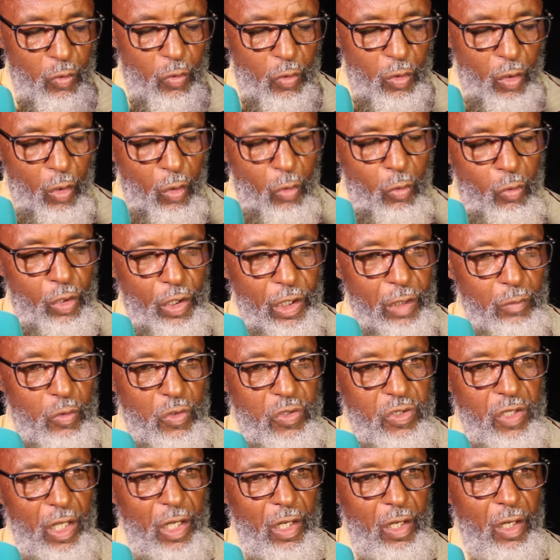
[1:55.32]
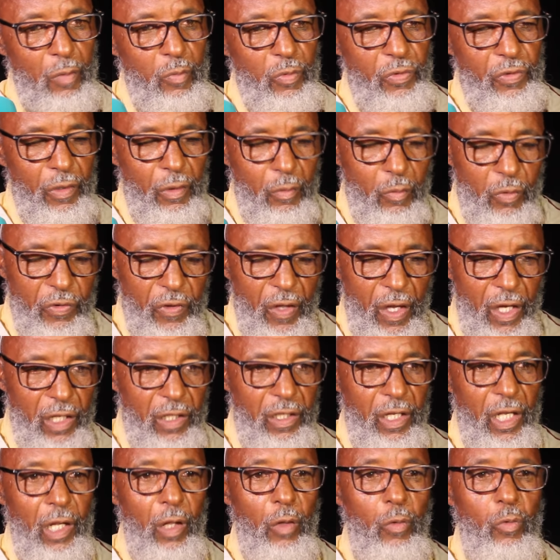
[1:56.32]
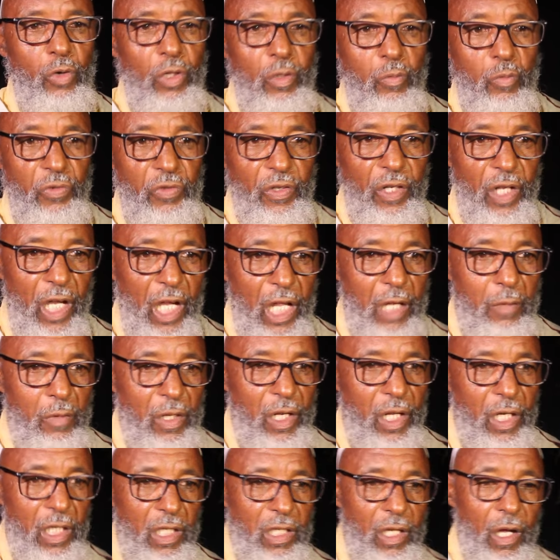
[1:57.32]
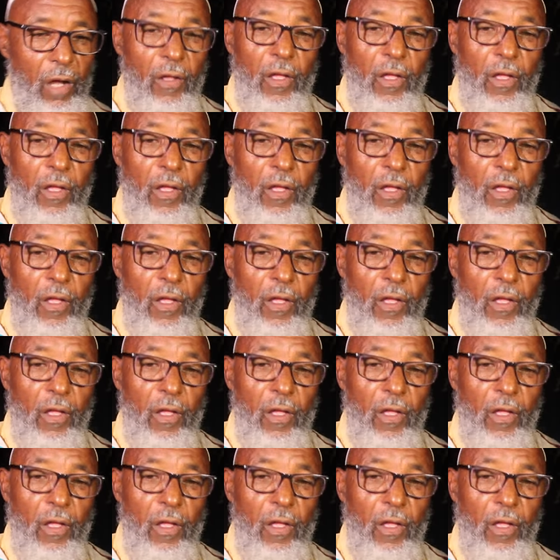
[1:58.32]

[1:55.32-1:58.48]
القوات المساعده القوات المسلحه الملكيه